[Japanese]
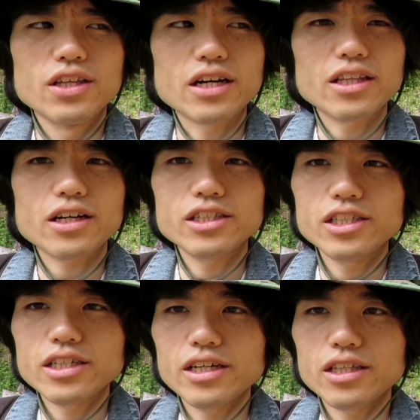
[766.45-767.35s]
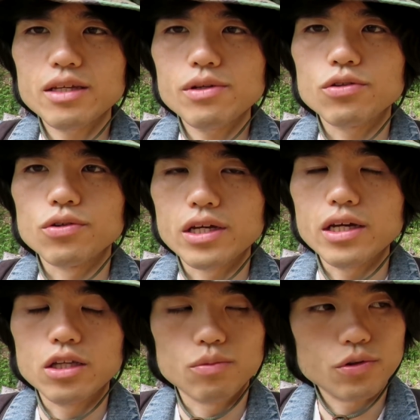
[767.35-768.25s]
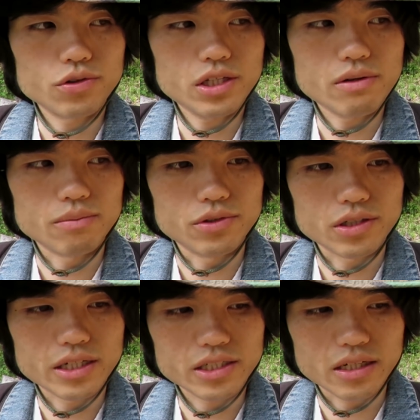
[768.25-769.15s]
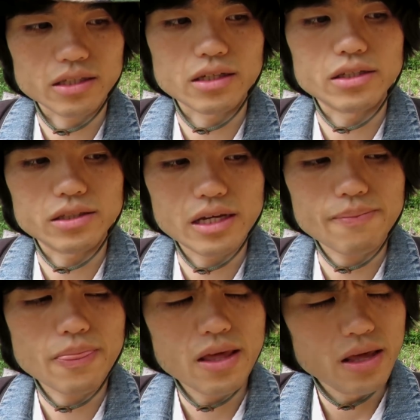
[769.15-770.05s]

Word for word: なかなか実際やってみるとね、えっと、僕には難しかったですね。